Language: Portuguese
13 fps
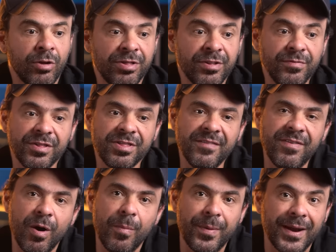Então se você
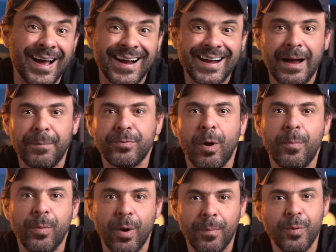vai operar capital
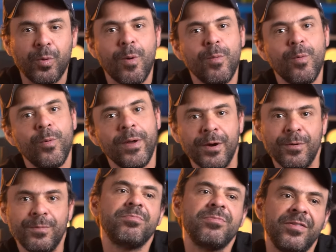próprio como
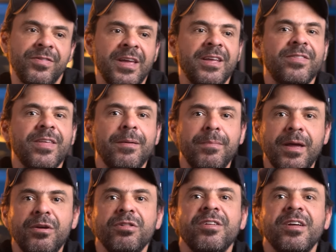eu, você tem que ter
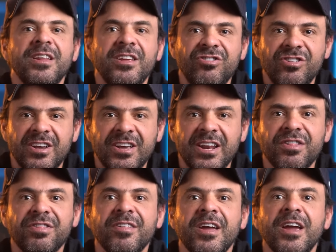meios ali de ir
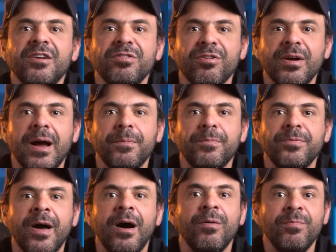crescendo seu
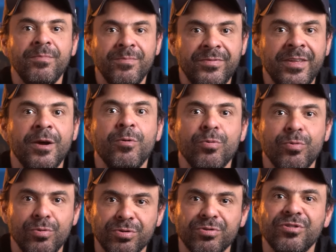capital ter um
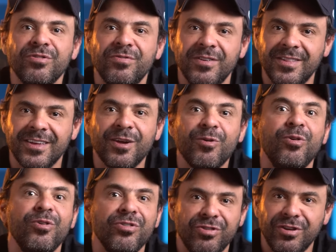custo de vida que
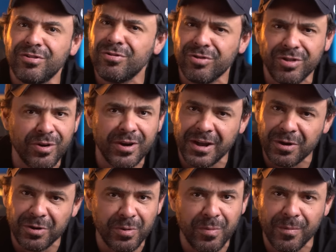condiz com o seu
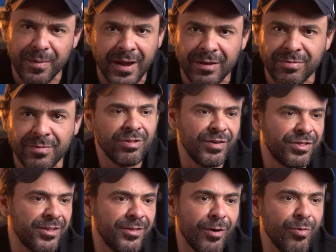ganho no momento. Se
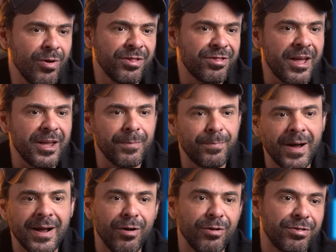você não consegue
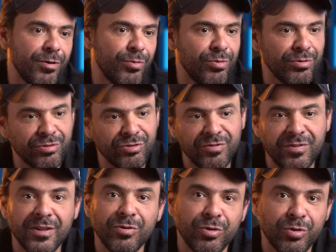pagar o seu custo de
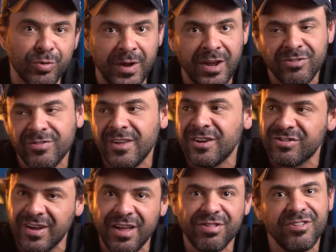vida do trade,
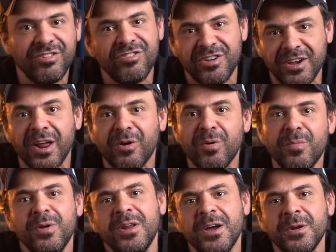deixar esse dinheiro
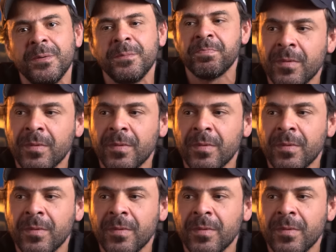acumulando